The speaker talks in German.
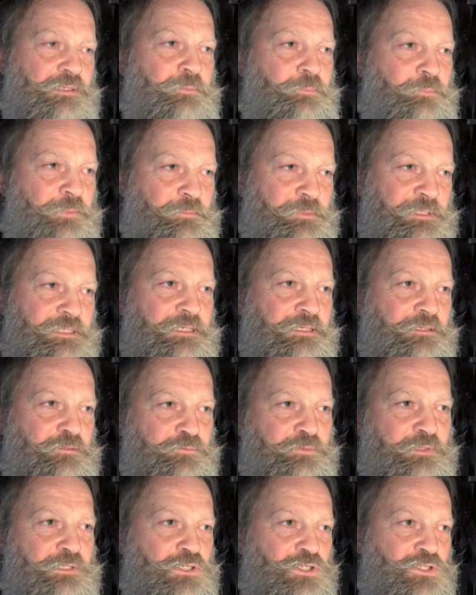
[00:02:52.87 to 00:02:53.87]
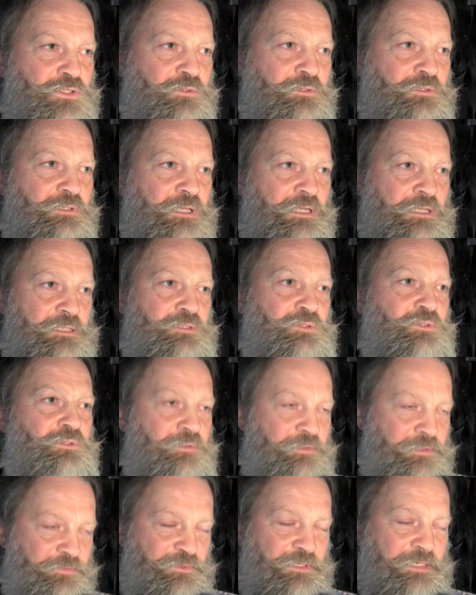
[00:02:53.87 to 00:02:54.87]
bimmelt jede Viertelstunde, also
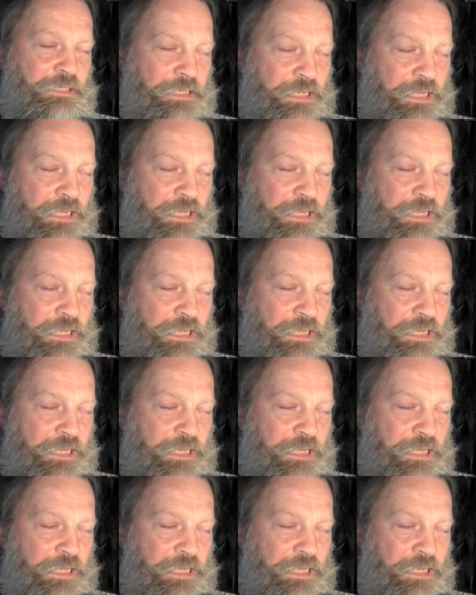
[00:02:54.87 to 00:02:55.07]
ein Viertel